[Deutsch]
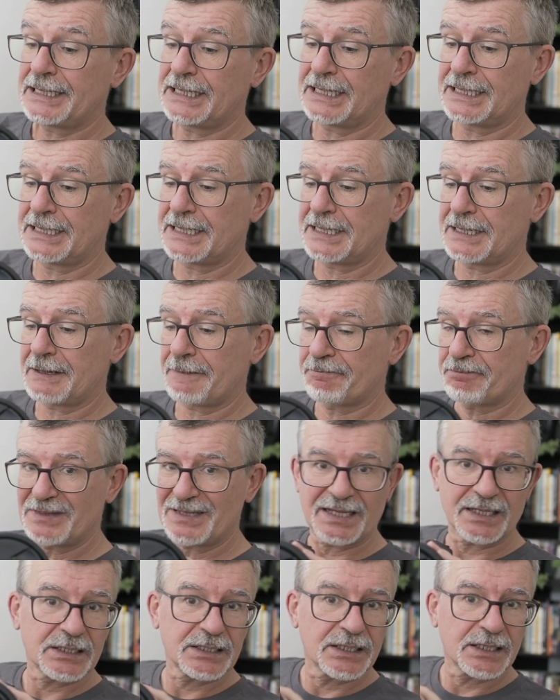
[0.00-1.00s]
Ähm,
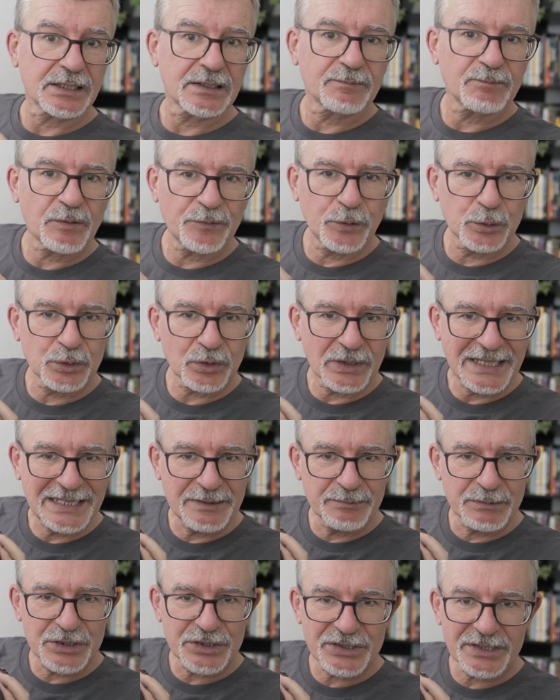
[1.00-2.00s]
danke an Foto
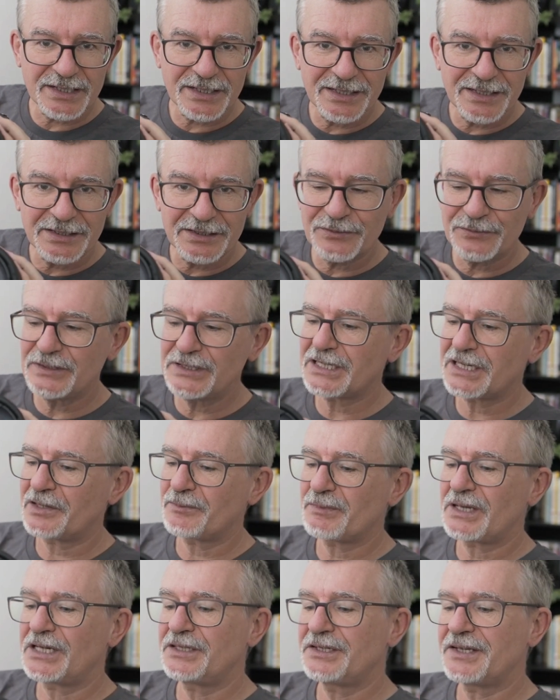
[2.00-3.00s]
Hebenstreit wieder
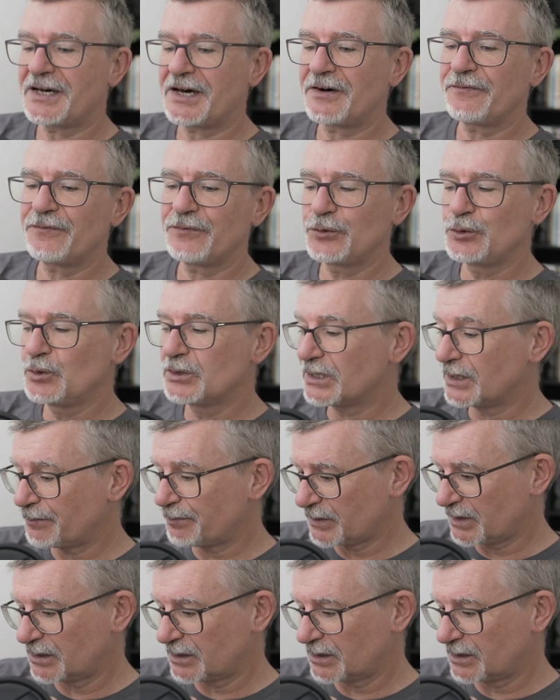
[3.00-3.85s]
einmal dafür.